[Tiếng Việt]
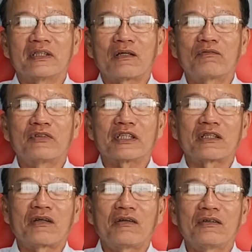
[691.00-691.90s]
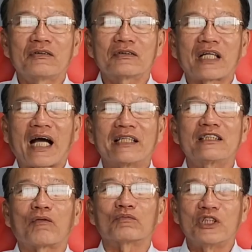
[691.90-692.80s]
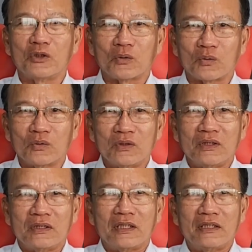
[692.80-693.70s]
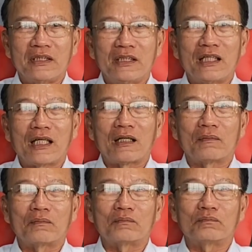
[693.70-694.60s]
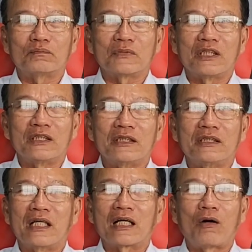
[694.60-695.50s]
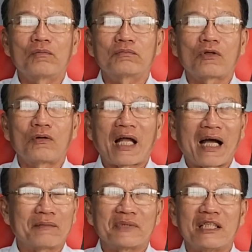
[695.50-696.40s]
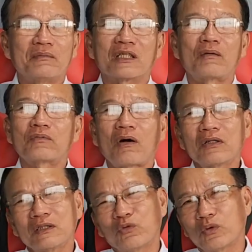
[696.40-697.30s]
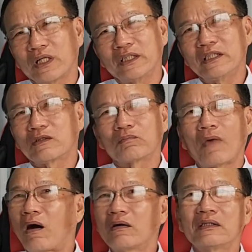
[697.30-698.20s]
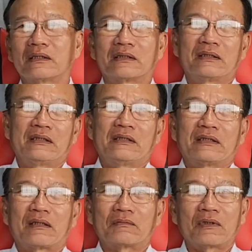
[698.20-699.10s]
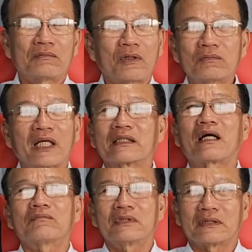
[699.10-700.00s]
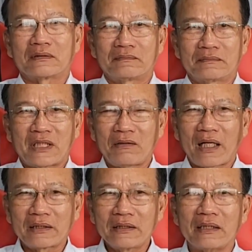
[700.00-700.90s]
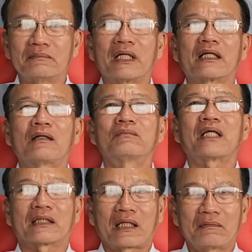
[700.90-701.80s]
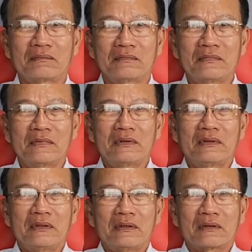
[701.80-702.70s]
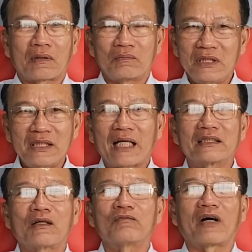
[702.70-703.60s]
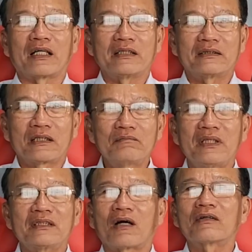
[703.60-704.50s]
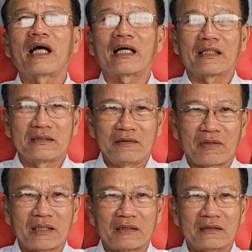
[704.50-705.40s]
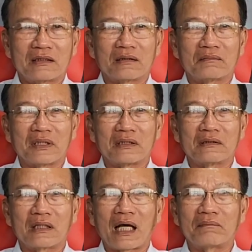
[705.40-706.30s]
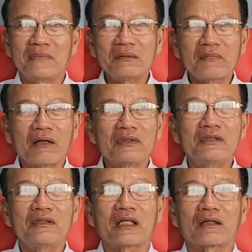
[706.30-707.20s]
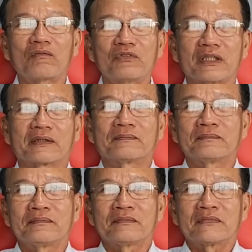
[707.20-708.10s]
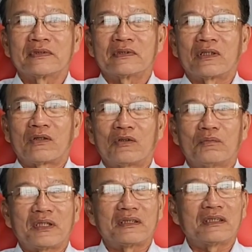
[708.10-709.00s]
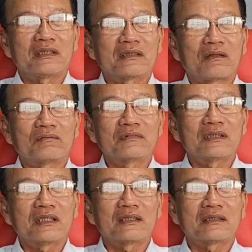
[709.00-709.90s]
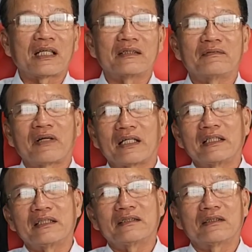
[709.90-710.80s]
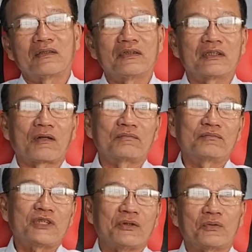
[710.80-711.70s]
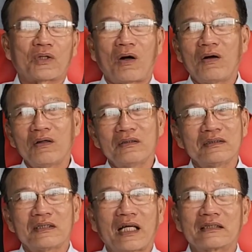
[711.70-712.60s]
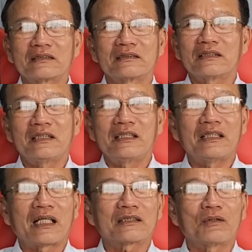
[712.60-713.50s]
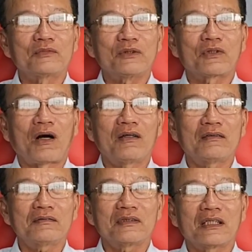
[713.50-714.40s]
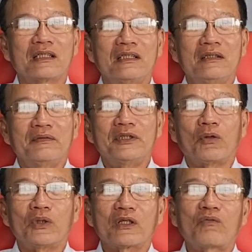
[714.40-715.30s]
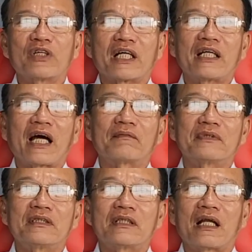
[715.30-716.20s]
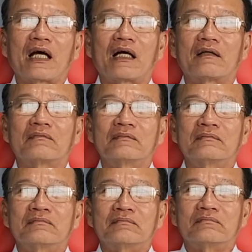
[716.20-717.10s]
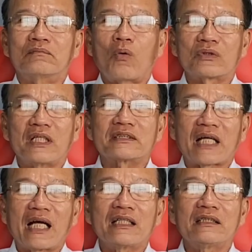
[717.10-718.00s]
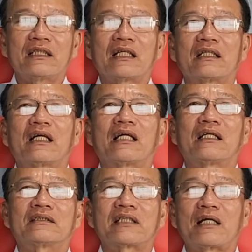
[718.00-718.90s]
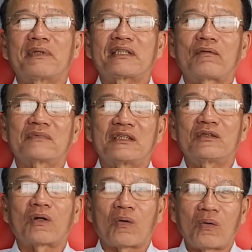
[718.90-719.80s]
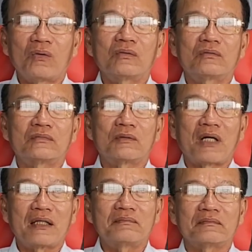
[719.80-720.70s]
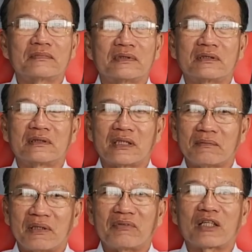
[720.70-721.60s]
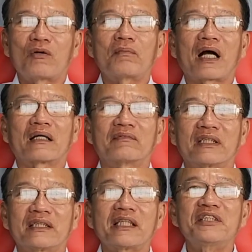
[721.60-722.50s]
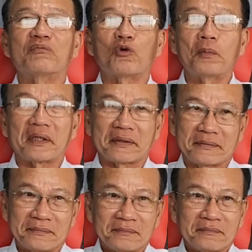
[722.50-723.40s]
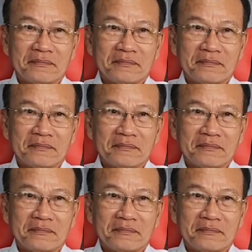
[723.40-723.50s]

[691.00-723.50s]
vì công việc nó trải rộng nhiều yeah. Dạ. Thế như là người đàn ông có làm gì mà không có người phụ nữ thì cũng bỏ yeah. Dạ. cũng không không thành công được theo anh nghiệm là không thành yeah, dạ, công yeah, yeah. cũng như anh cũng vậy chứng minh rõ ràng là như vậy yeah. mình làm biết bao nhiêu là công việc rồi mình ờ, cũng ờ, chạy vậy rồi cũng chịu khó anh cái gì anh cũng chịu khó là ví dụ như công việc anh làm là một giờ sáng là là xe bê tông tới nó đổ nó bơm thì mình phải có mặt vì cái trách nhiệm của mình yeah.